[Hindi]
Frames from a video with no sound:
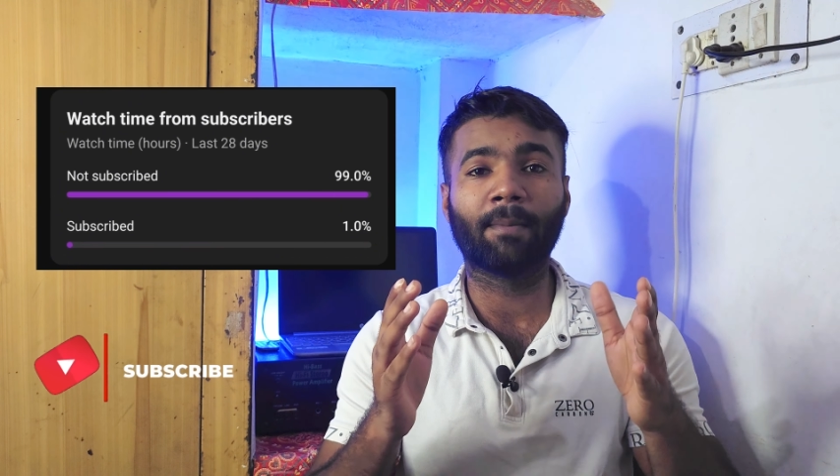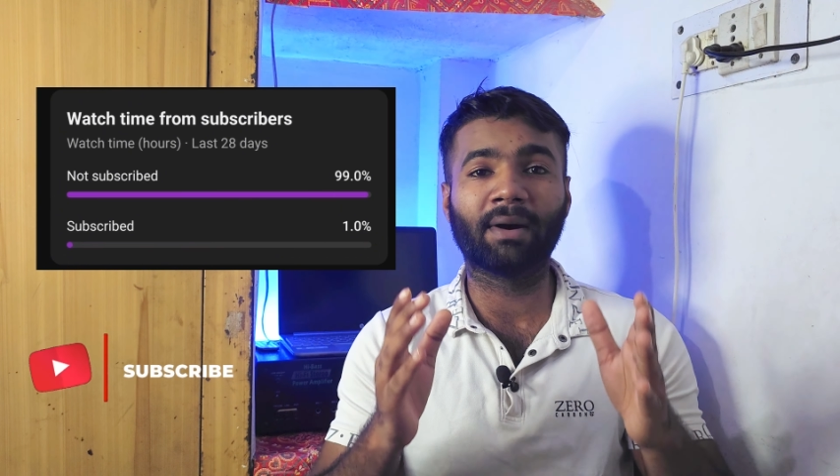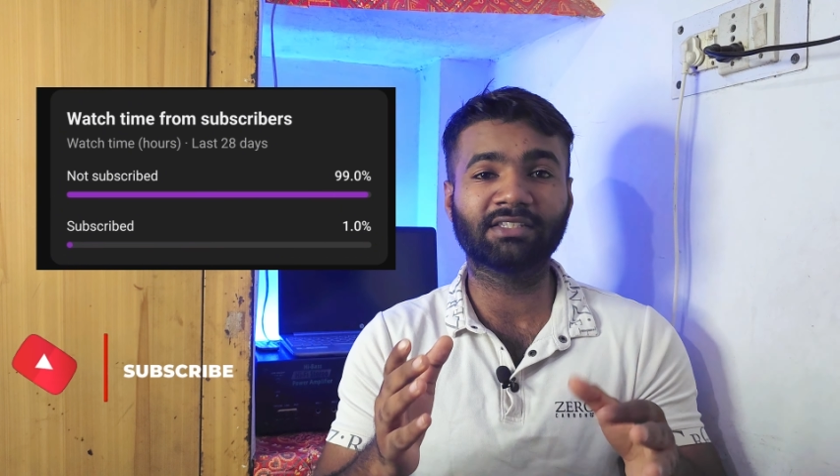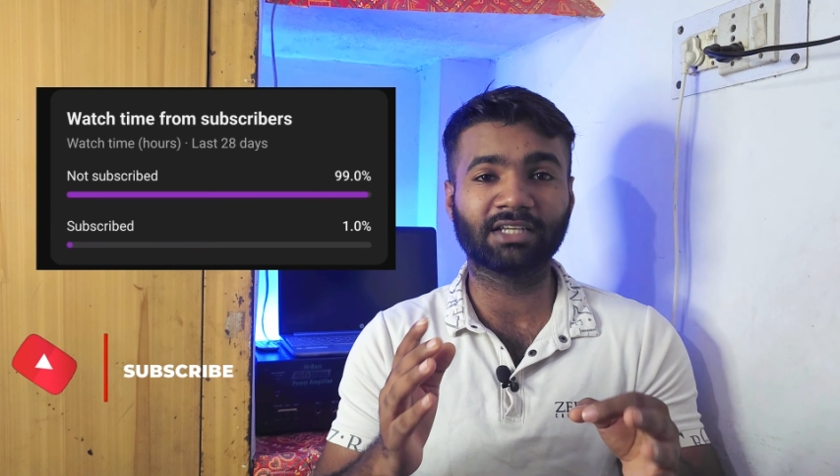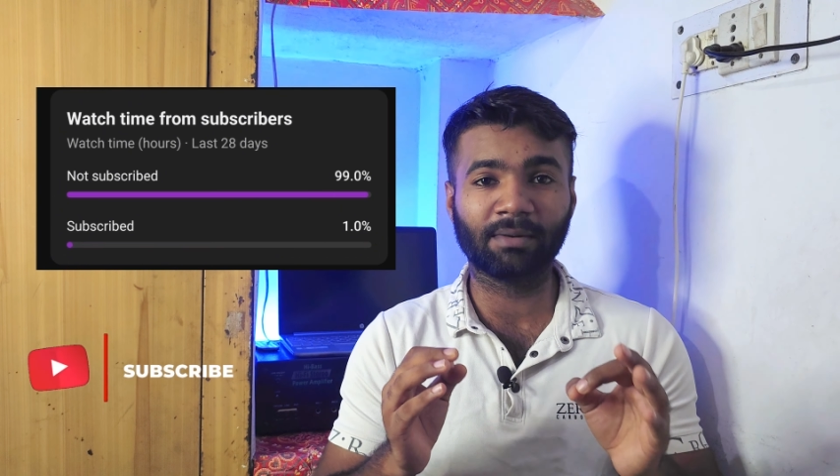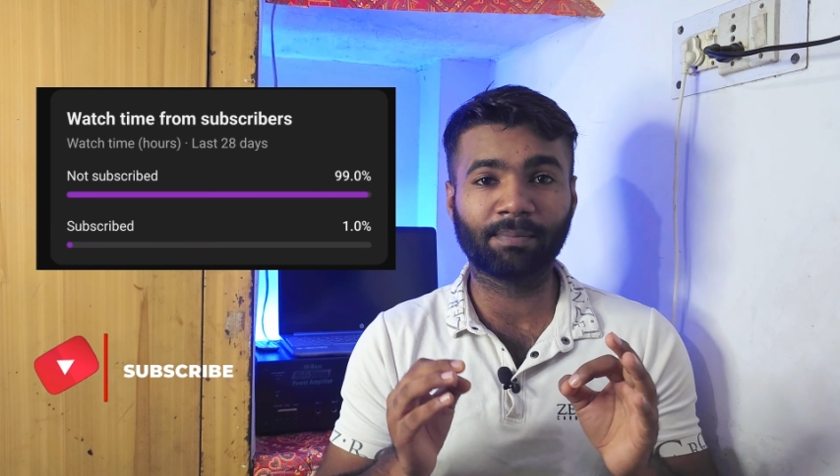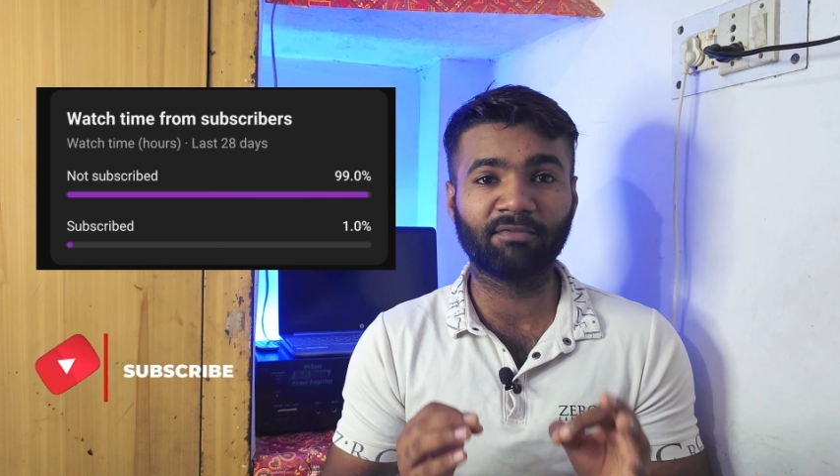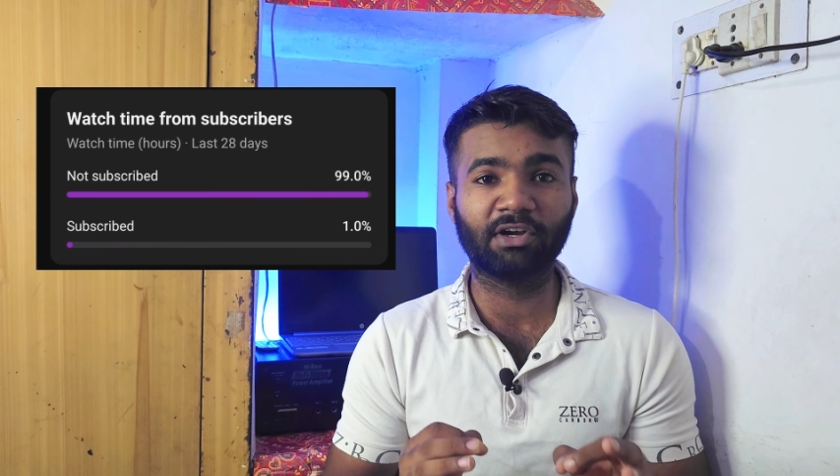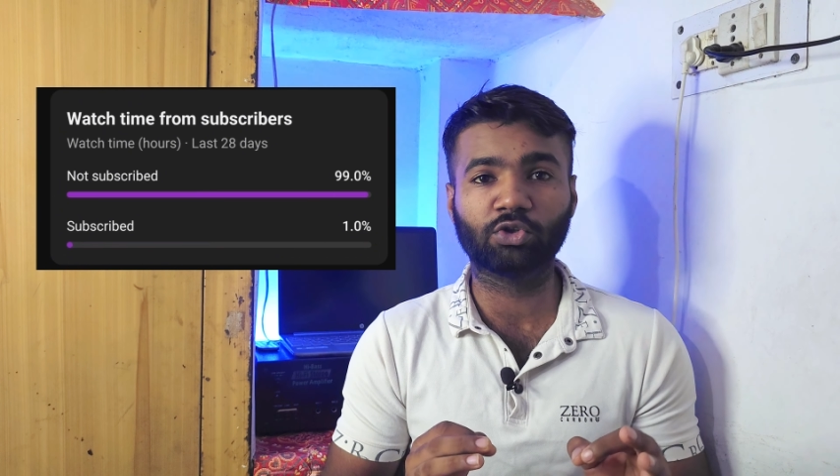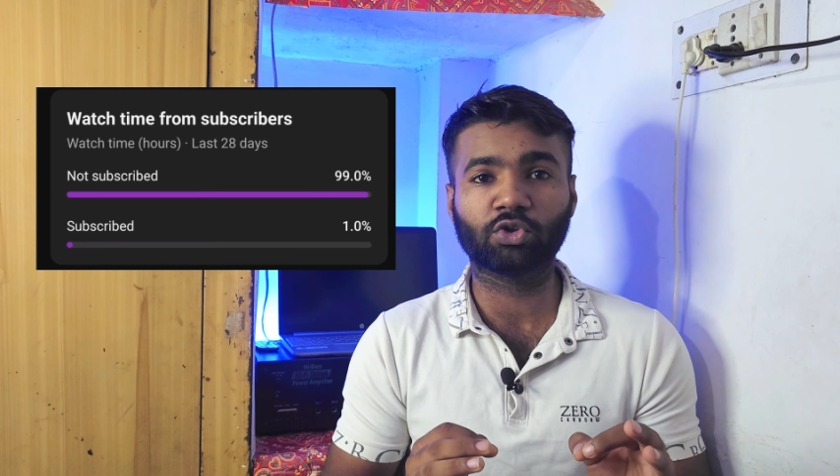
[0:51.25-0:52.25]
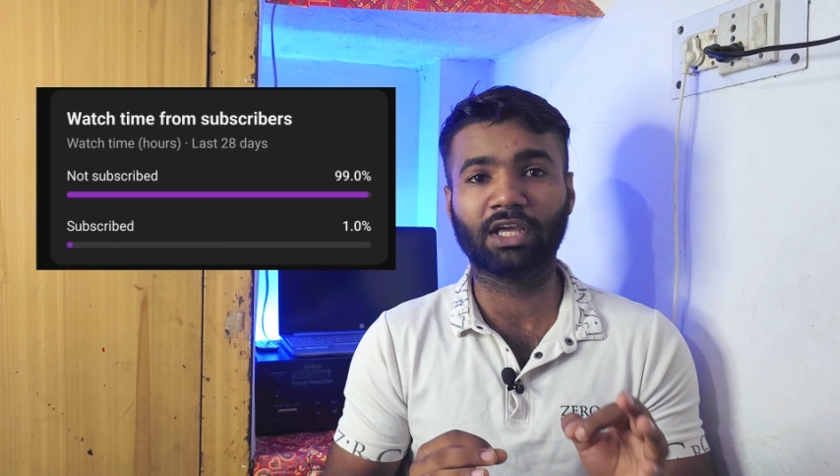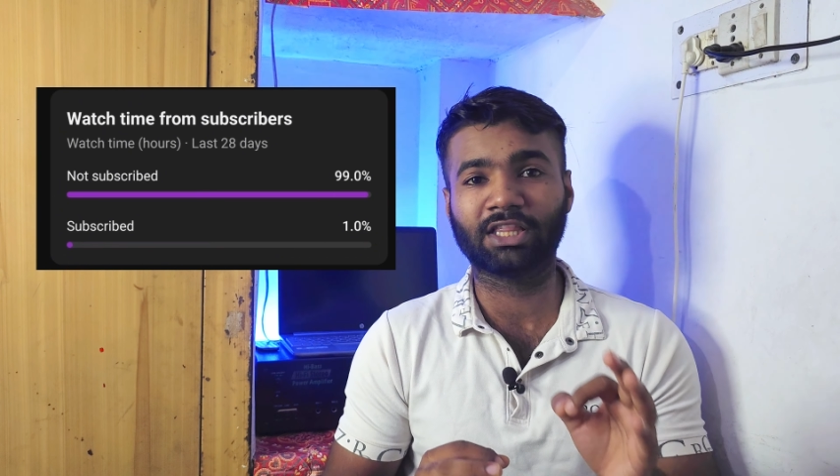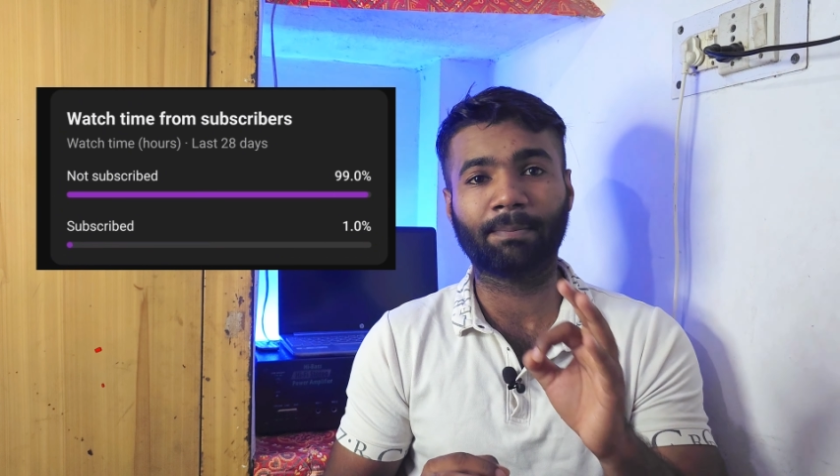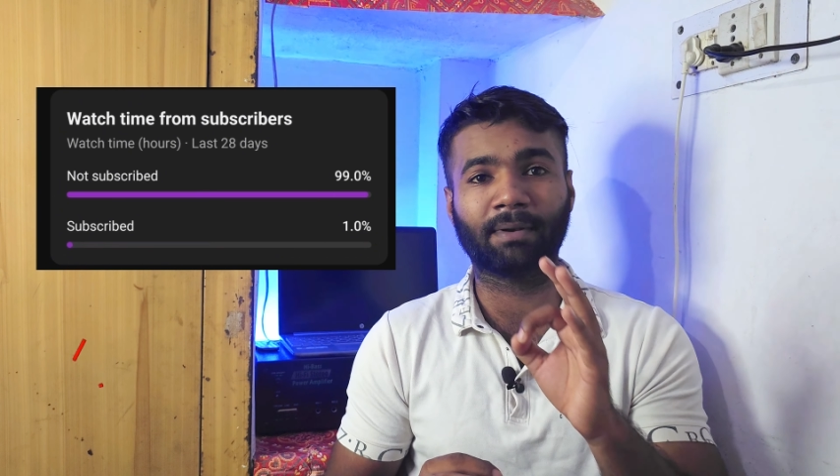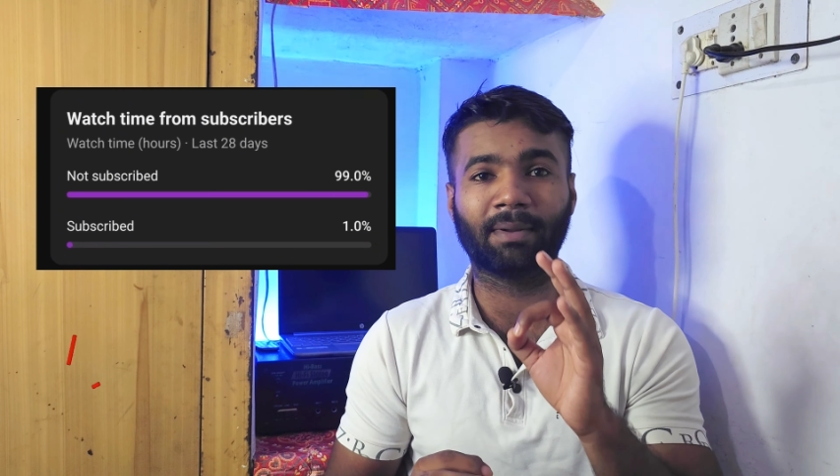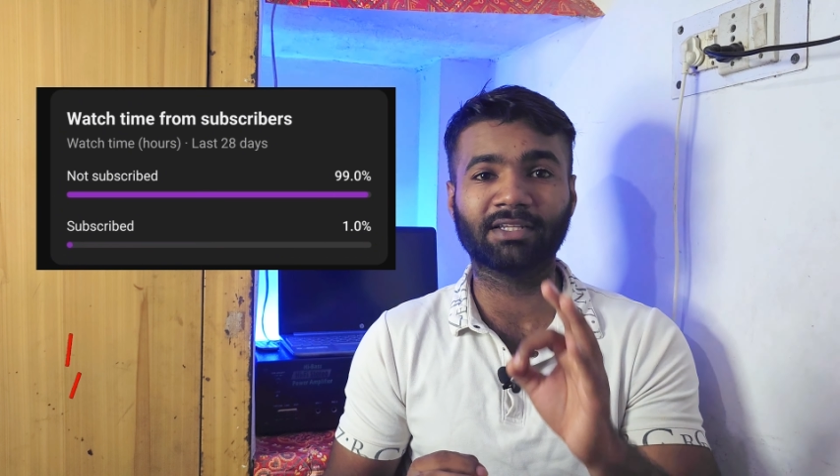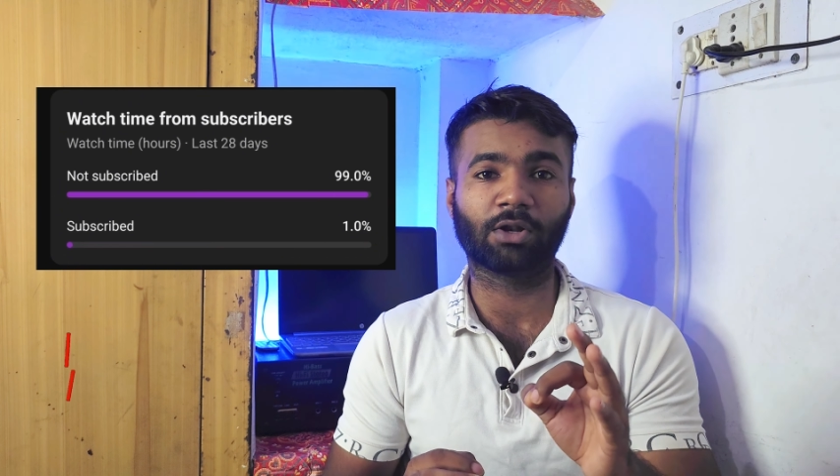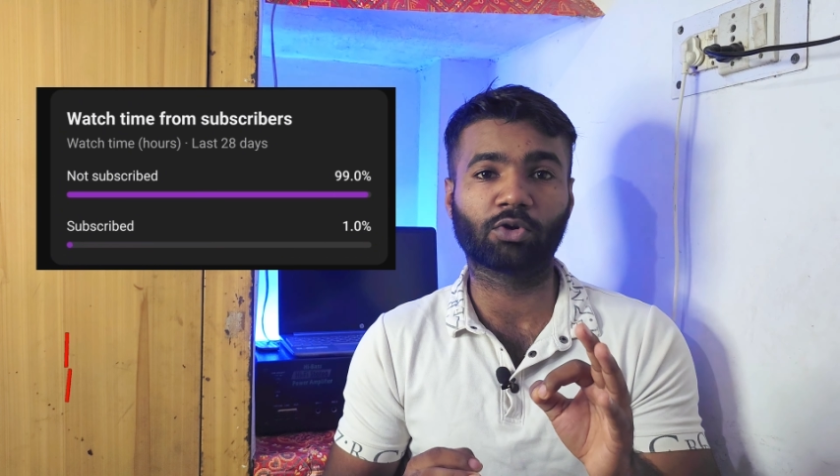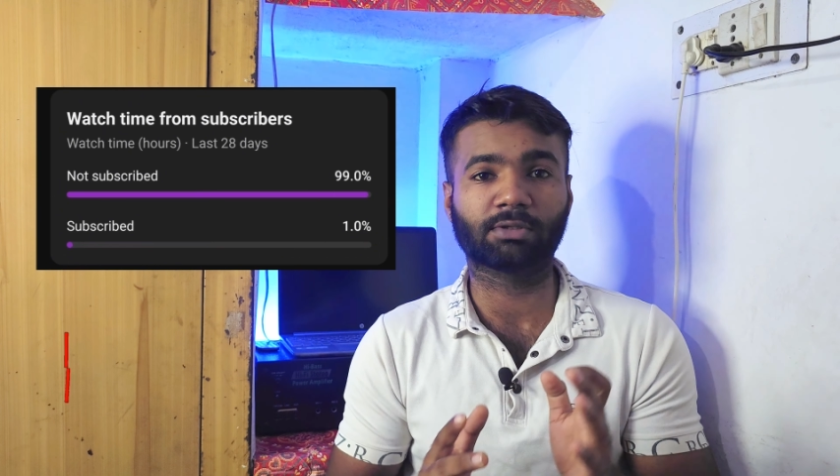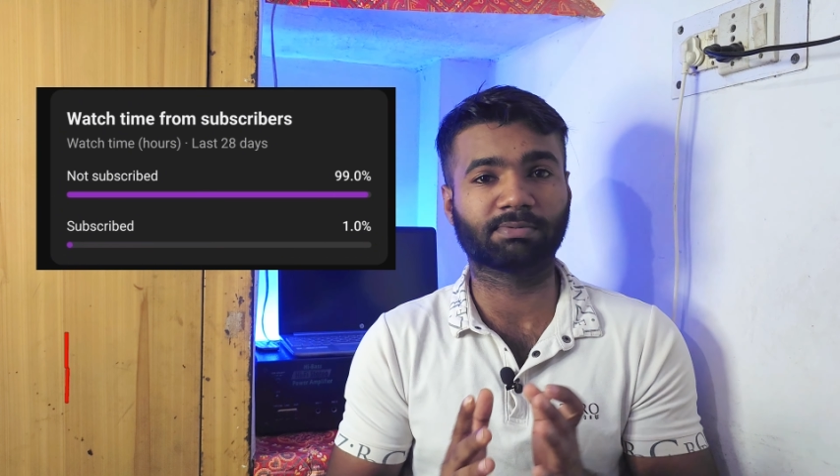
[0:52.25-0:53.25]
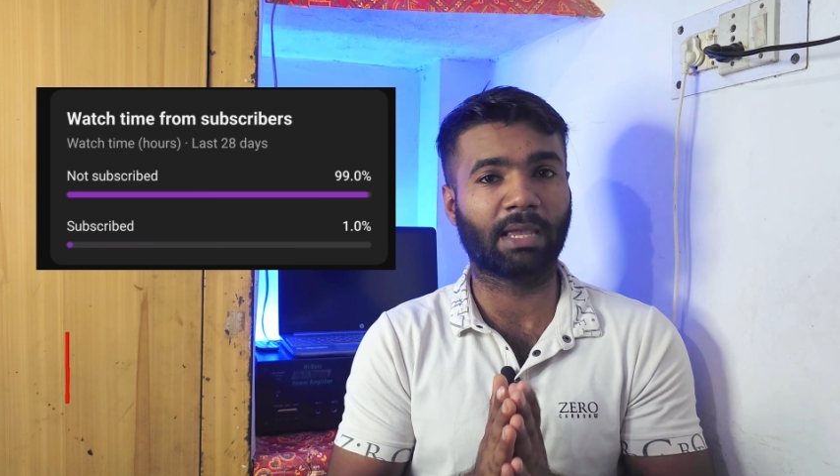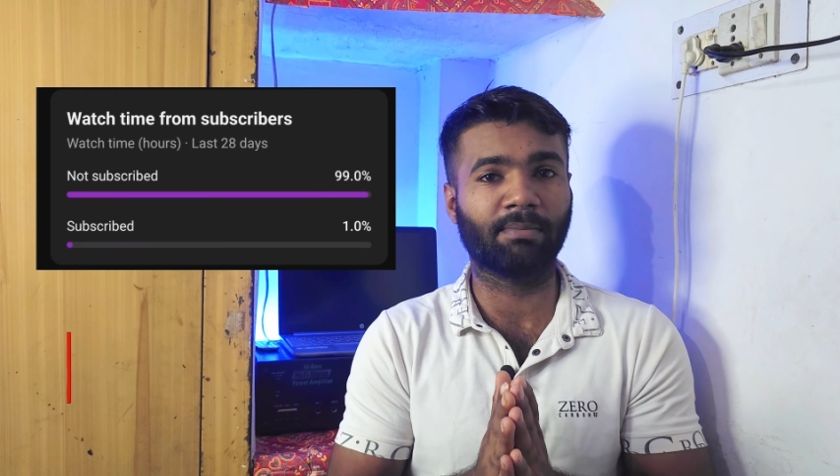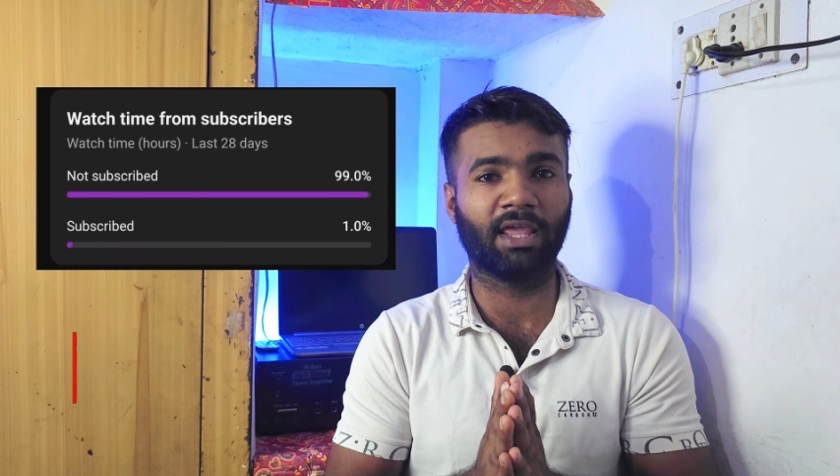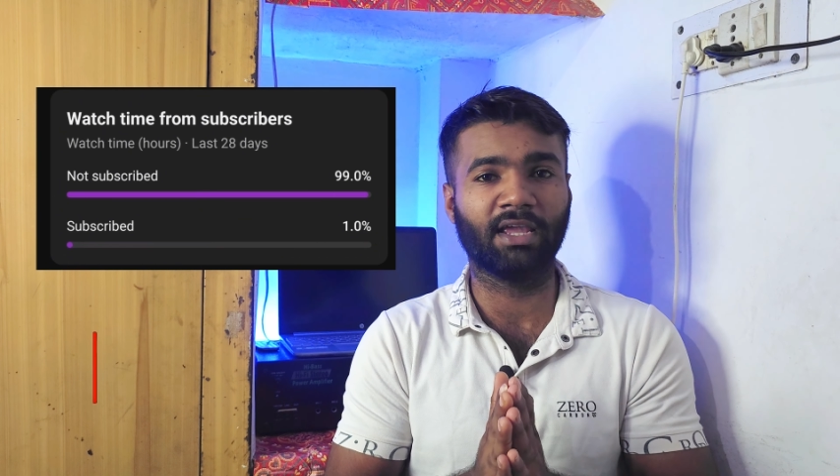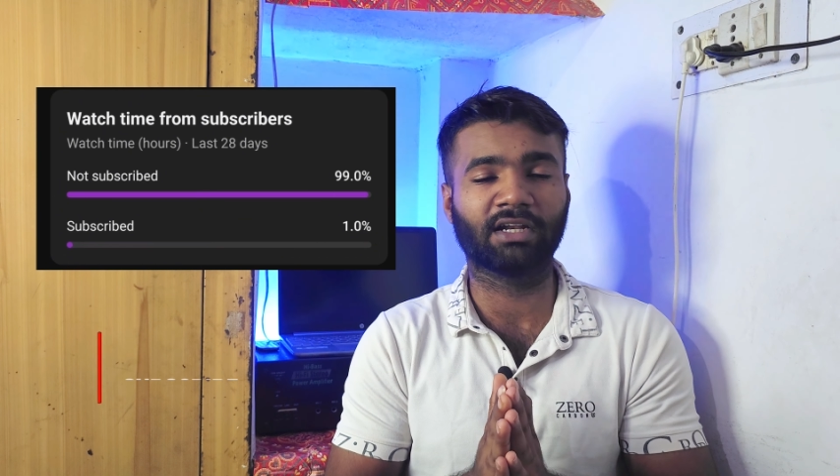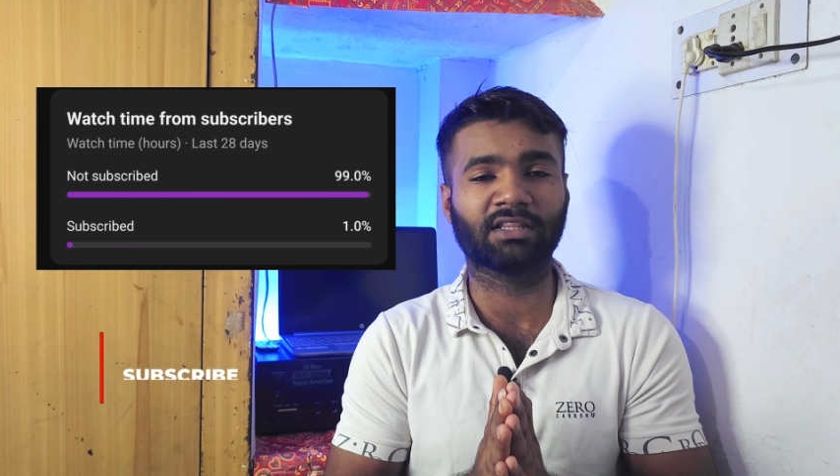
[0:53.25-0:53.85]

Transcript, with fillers: हमारे चैनल पर वीडियो तो देखते हैं पर हमारे चैनल को सब्सक्राइब नहीं